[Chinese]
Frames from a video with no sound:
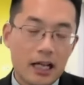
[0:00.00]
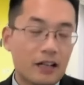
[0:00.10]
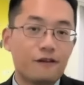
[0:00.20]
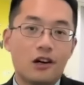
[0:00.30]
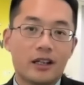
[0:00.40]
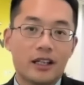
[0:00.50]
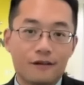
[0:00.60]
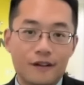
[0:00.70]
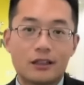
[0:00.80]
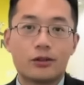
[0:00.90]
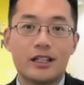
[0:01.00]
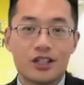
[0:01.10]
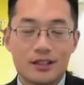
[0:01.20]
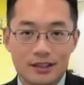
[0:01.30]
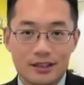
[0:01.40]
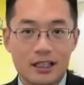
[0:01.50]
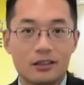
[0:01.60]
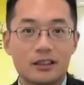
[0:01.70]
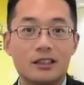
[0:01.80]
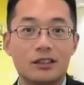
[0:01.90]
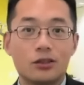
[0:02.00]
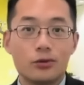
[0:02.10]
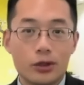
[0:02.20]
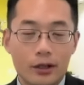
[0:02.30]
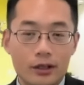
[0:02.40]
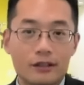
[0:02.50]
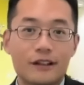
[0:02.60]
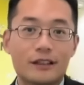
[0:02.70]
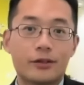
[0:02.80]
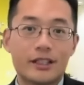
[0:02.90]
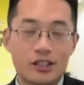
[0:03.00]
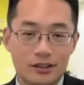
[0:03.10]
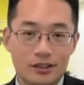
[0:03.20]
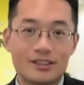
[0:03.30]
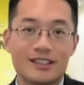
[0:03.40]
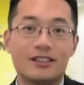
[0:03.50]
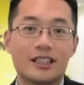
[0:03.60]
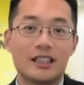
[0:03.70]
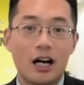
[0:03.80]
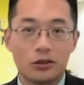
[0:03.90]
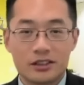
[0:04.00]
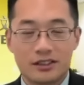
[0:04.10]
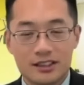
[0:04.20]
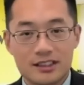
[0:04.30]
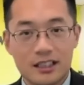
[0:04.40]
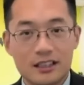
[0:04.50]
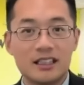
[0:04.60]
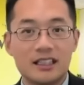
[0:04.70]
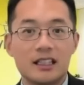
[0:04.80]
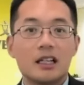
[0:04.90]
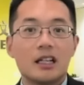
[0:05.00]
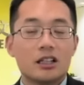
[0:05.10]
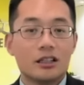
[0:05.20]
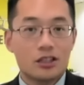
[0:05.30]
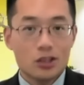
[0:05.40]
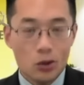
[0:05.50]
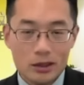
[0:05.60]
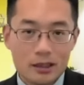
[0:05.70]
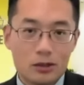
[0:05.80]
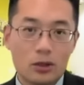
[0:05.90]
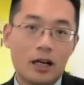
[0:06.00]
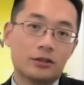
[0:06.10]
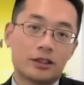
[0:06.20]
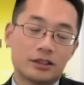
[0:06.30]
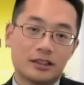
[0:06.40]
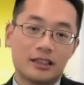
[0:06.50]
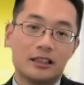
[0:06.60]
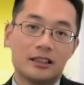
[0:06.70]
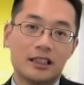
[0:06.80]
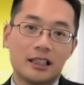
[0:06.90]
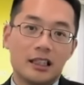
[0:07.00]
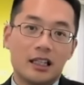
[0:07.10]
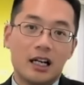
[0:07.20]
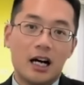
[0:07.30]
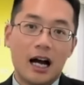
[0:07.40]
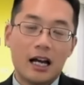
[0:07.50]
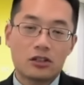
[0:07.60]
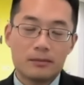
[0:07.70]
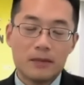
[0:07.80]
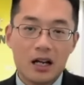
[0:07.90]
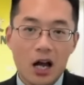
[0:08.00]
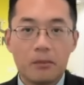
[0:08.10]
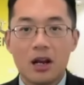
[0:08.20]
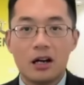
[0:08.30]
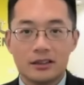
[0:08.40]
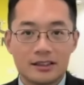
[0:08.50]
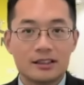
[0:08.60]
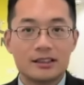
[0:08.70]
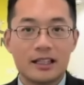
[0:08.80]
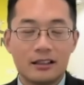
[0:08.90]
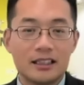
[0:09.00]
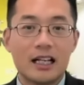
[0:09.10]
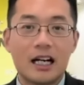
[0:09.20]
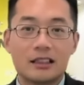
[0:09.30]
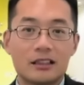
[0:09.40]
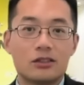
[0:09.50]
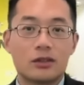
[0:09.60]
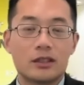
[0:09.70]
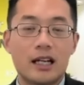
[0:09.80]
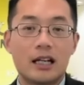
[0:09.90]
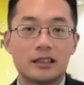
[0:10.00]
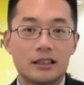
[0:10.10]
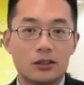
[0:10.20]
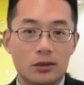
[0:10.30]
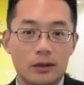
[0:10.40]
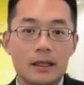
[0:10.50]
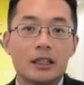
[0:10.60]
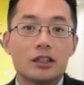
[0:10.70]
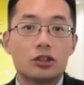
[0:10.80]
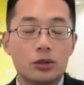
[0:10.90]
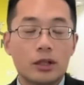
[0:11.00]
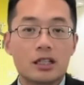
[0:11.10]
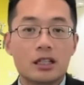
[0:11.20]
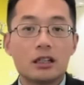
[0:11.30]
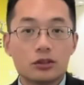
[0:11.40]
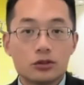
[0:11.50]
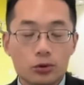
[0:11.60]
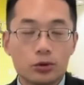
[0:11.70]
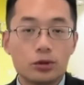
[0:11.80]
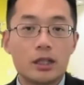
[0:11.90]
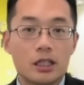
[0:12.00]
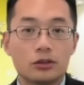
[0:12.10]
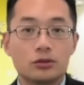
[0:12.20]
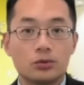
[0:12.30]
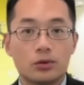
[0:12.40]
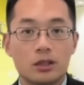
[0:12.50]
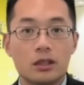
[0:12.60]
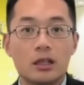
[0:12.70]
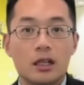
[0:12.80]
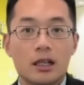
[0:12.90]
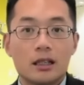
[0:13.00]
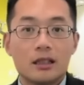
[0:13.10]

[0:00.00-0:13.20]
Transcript: California Federation Society，New York Federation Society，Honor Society，各个州的这种 Honor Society 啊，还有什么 c o m e l o t Society 啊，各种各样的这种学生中学生组织。